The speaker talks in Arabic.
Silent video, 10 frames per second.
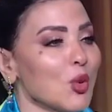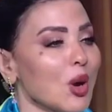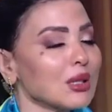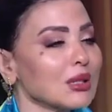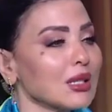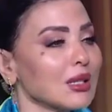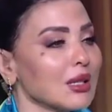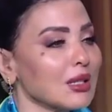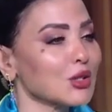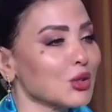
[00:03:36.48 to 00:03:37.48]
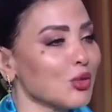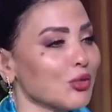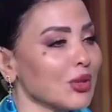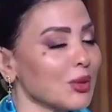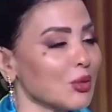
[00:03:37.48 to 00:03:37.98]
هو اصلا
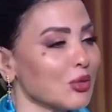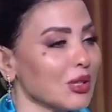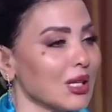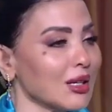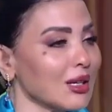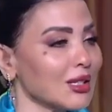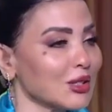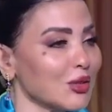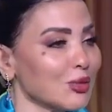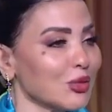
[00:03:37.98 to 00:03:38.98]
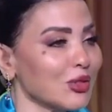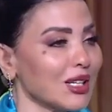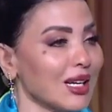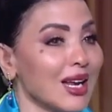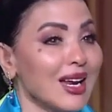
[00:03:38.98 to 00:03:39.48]
يشوف مفيده النهارده شاف
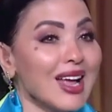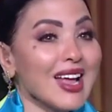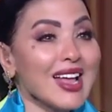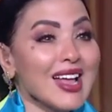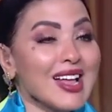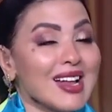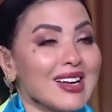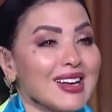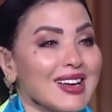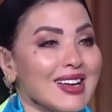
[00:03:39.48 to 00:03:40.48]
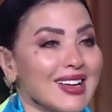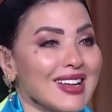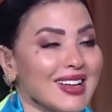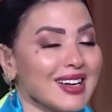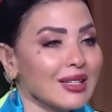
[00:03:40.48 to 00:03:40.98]
مفيده
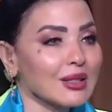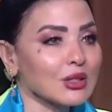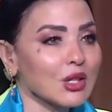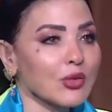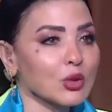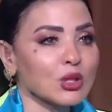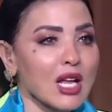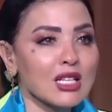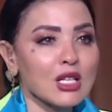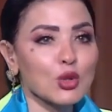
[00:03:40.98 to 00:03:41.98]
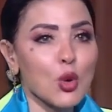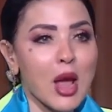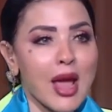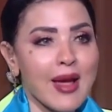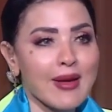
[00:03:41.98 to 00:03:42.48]
اهلا شاف استاذه
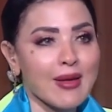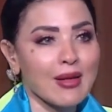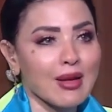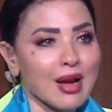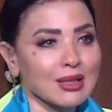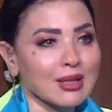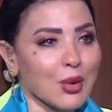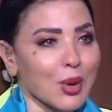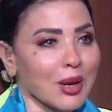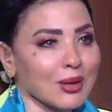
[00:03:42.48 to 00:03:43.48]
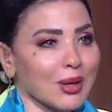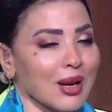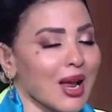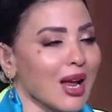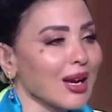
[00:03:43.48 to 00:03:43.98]
سهير ركزه وكذا وكذا
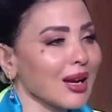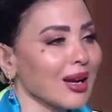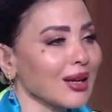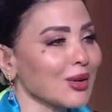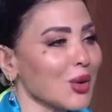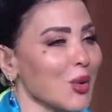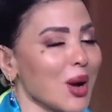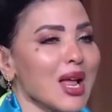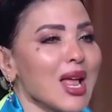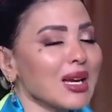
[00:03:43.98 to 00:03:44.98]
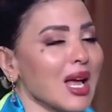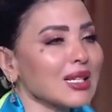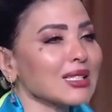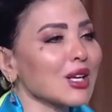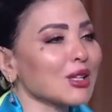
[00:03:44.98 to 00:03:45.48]
ميزان وسرطان اللي هو
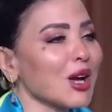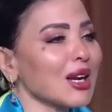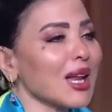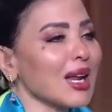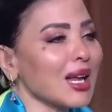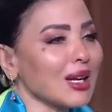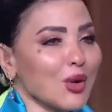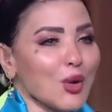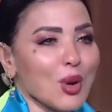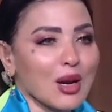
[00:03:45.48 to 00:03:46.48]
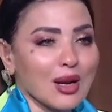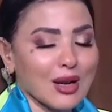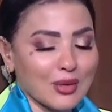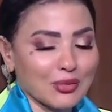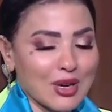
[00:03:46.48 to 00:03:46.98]
لا آه. يصدر لنا اللي هو
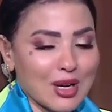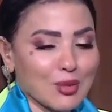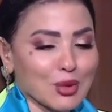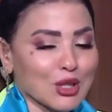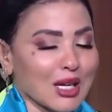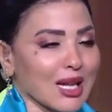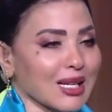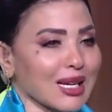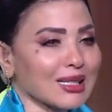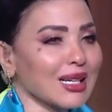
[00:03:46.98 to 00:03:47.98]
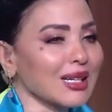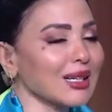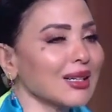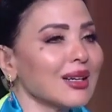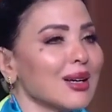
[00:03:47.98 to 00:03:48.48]
في مشكلات كذا
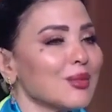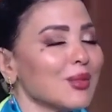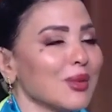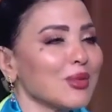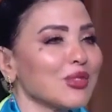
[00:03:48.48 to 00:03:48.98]
لكن أيوة. مع